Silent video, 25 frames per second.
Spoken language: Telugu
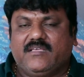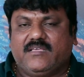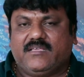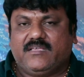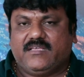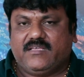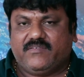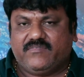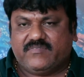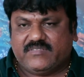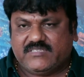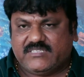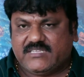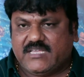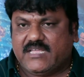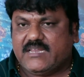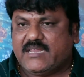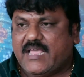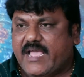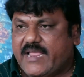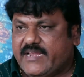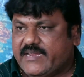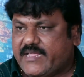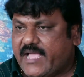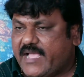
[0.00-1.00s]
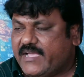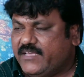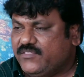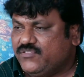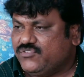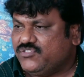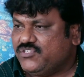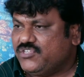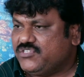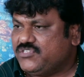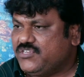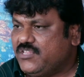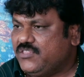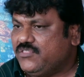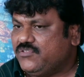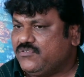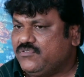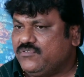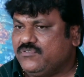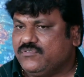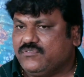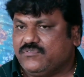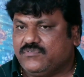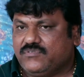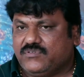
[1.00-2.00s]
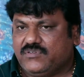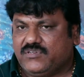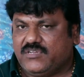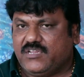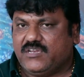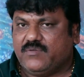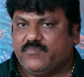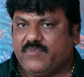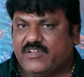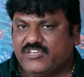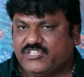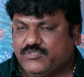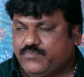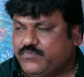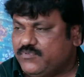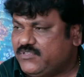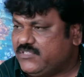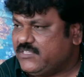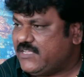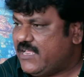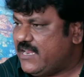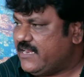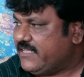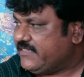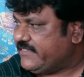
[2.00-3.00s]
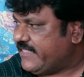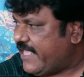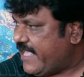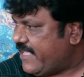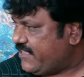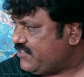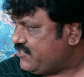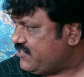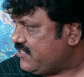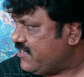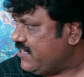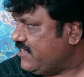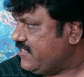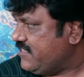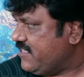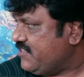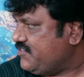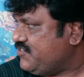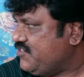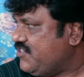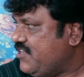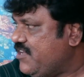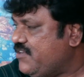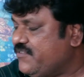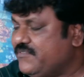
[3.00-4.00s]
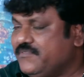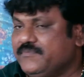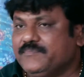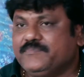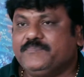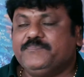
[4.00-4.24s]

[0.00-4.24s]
ఈ విజయాన్ని ఆయనకు అంకితం చేసినందుకు నేను మనస్ఫూర్తిగా వాళ్ళకి థ్యాంక్స్ తెలియజేస్తున్నాను